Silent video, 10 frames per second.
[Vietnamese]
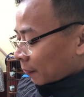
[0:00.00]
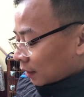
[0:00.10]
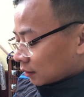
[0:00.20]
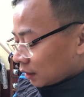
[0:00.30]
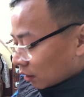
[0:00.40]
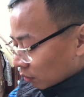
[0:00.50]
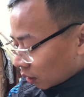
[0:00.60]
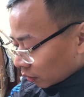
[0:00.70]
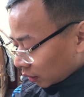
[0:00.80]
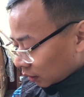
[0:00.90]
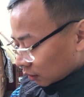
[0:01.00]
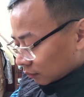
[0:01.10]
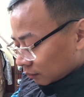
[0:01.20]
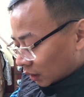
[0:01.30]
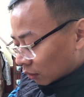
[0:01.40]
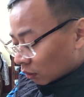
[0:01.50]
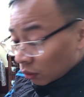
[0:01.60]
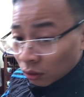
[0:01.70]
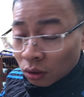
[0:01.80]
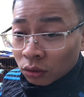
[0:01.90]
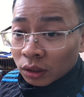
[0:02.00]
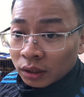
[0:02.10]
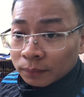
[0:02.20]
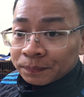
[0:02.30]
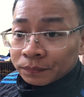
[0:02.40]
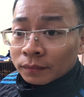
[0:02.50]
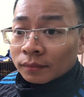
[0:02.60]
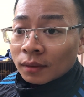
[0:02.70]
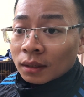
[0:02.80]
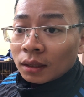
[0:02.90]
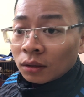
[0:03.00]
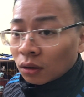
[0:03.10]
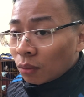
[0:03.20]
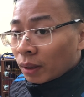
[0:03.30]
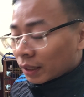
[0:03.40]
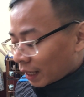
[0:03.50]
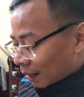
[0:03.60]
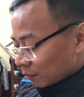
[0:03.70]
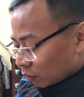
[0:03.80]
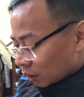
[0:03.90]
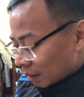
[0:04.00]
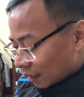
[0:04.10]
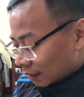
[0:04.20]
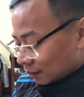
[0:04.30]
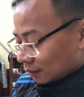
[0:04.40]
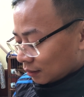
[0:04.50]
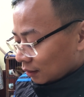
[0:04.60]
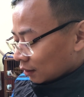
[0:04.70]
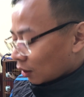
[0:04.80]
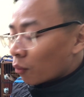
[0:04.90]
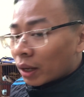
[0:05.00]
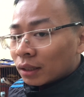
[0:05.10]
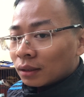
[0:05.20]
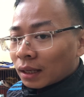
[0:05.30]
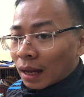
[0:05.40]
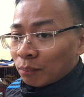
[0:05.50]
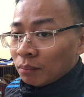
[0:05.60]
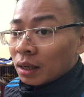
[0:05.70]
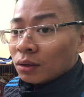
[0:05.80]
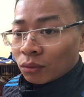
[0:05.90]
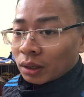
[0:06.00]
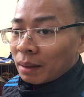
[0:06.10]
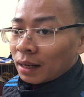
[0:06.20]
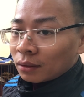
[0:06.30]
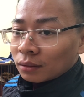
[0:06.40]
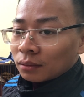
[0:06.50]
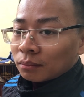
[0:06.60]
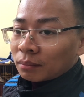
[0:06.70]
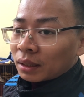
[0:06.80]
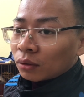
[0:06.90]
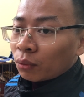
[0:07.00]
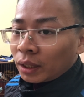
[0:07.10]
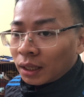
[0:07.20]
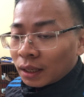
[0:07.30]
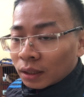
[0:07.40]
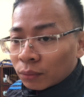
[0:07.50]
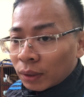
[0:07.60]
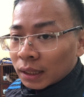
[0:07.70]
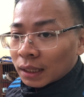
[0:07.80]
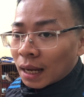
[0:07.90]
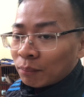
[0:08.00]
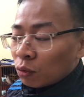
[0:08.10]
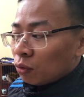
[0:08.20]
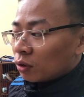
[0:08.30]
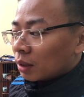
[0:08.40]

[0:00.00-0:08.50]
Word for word: nhiều con ấy, nhiều con nó khó tính thì nó không ăn cám đâu các bác ạ. Không ăn cám mới của các bác mà nó quen đang ăn quen cám cũ của các